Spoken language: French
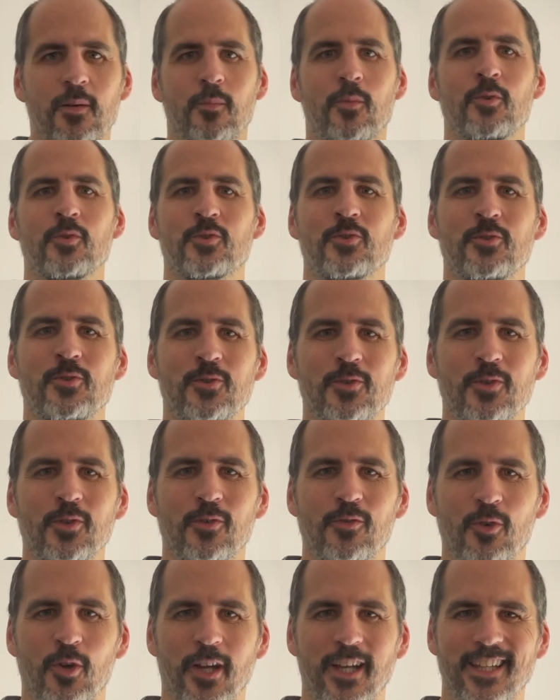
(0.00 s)

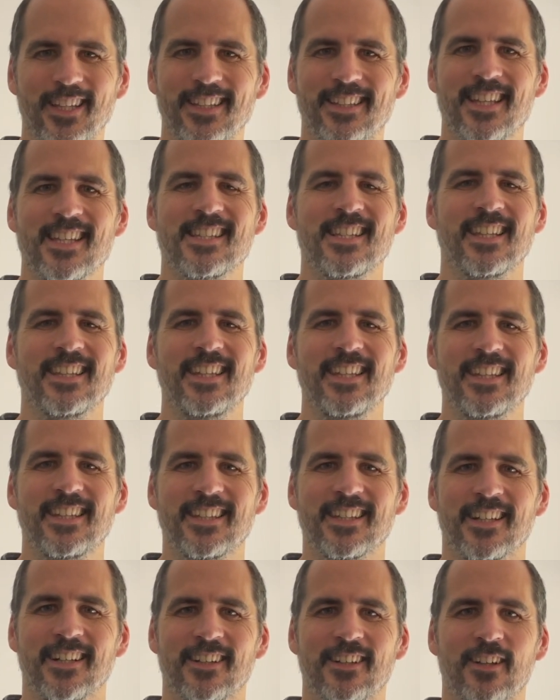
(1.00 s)
Bonjour, vous regardez Tesla
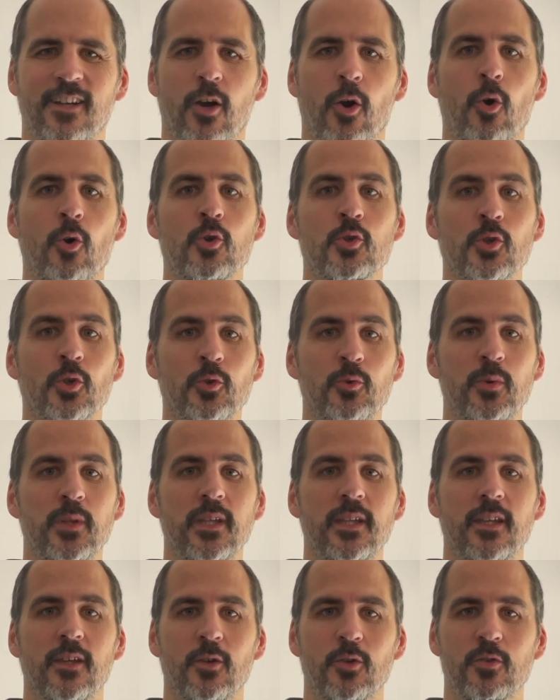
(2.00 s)
Geek.
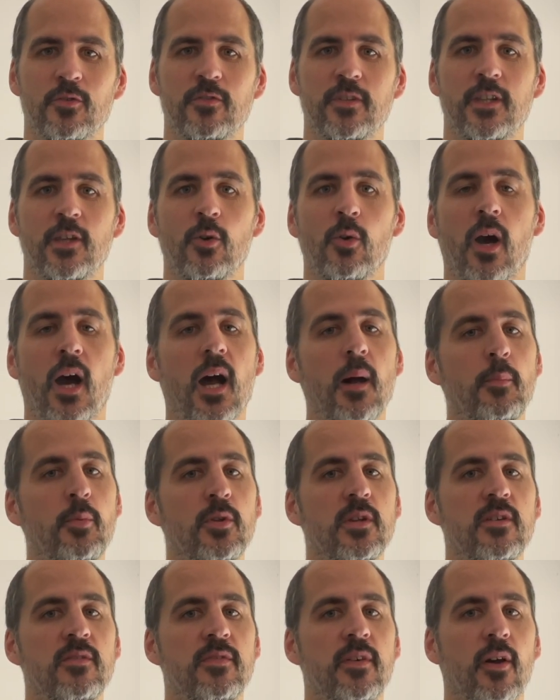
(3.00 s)
Aujourd'hui, une vidéo un peu
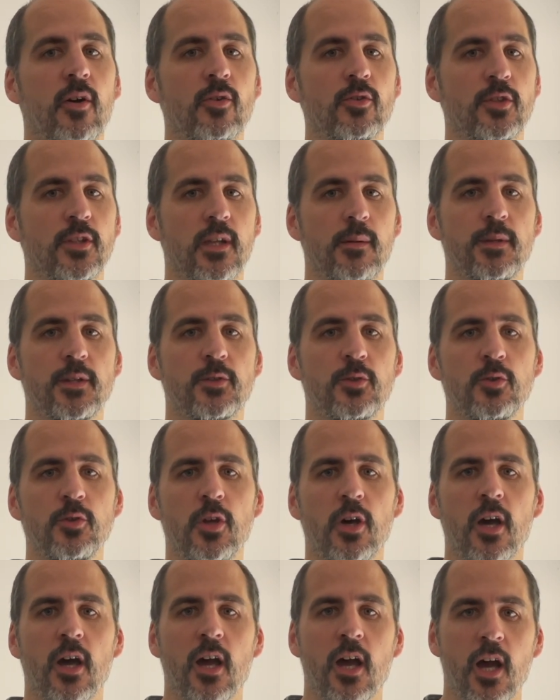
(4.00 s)
différente de
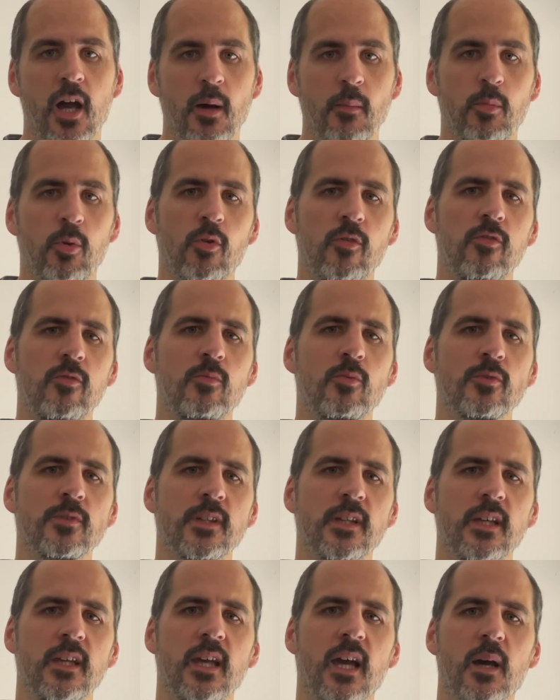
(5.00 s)
d'habitude pour vous
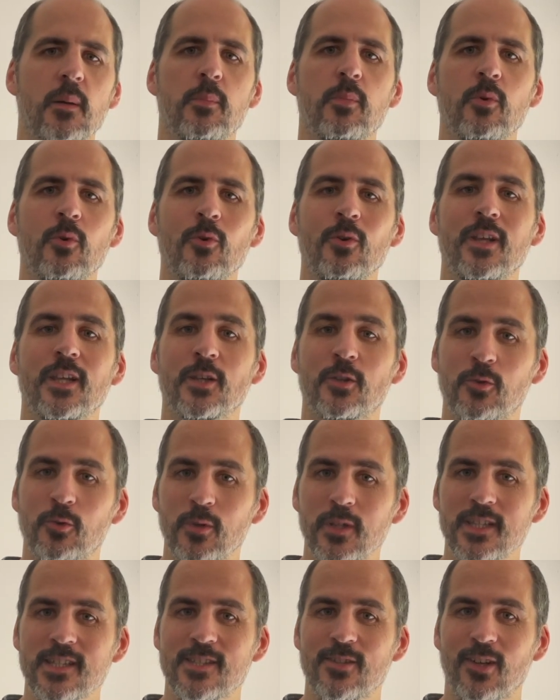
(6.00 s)
montrer un peu les
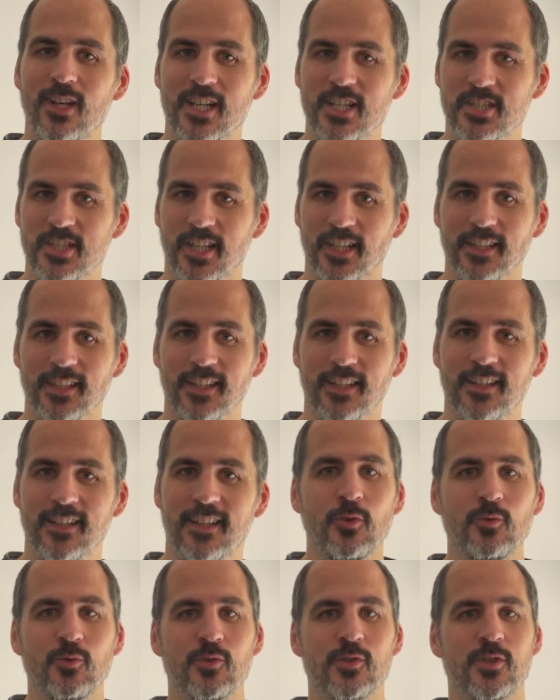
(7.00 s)
coulisses de la chaîne.
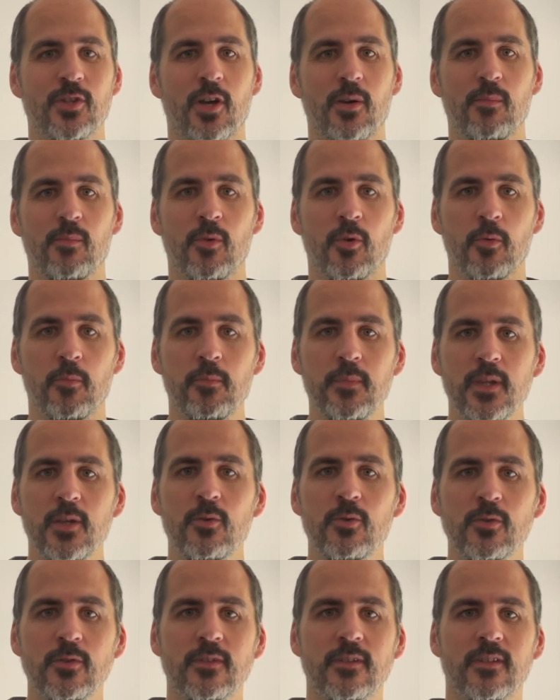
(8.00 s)
Nous sommes
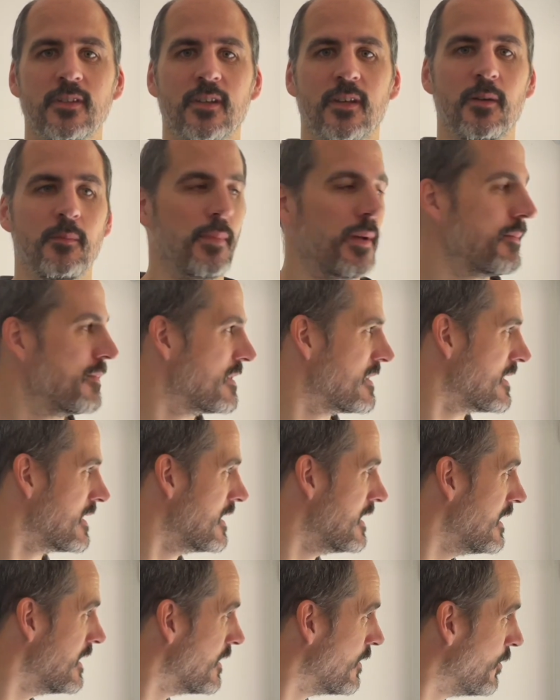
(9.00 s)
mi-août, même
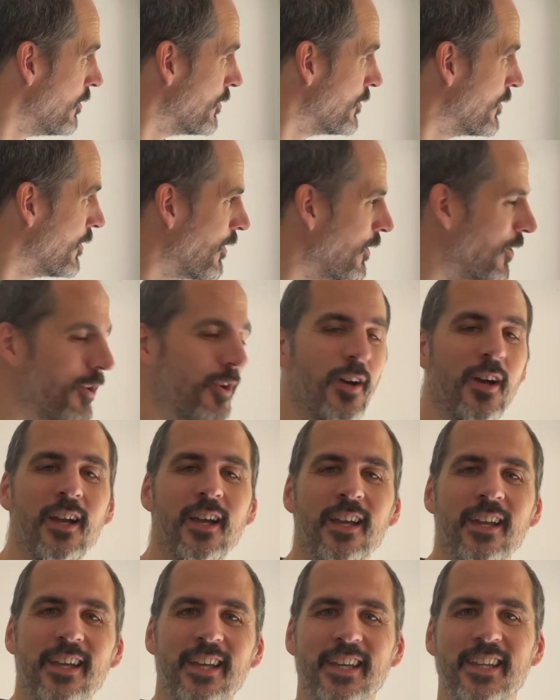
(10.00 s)
si le temps
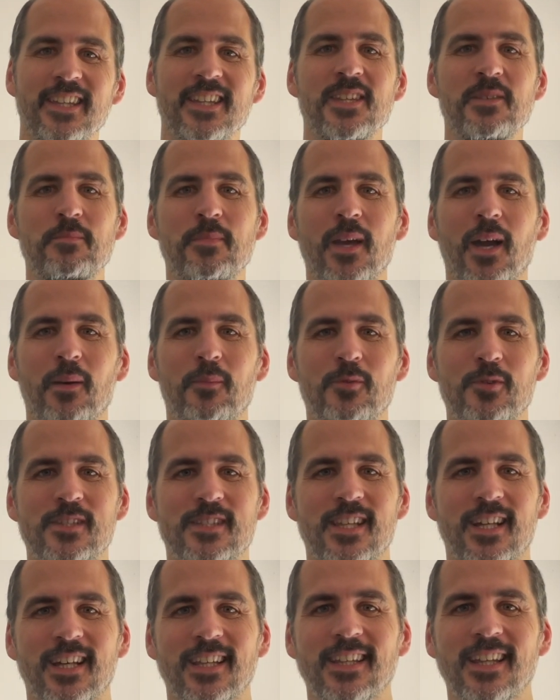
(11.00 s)
est hyper
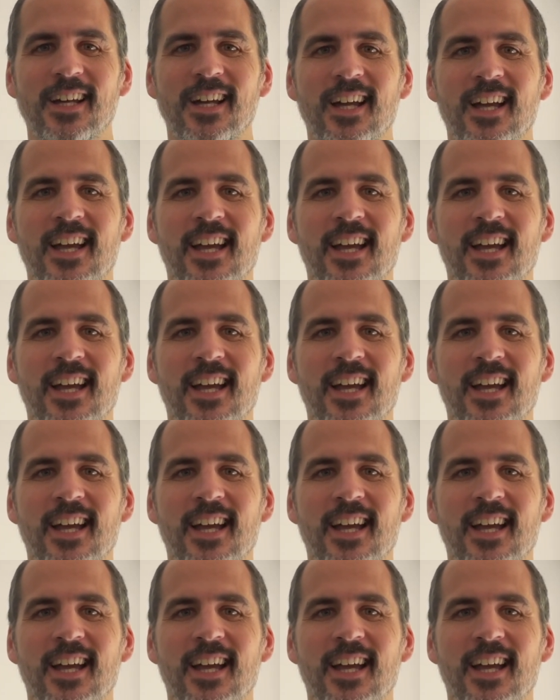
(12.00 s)
maussade.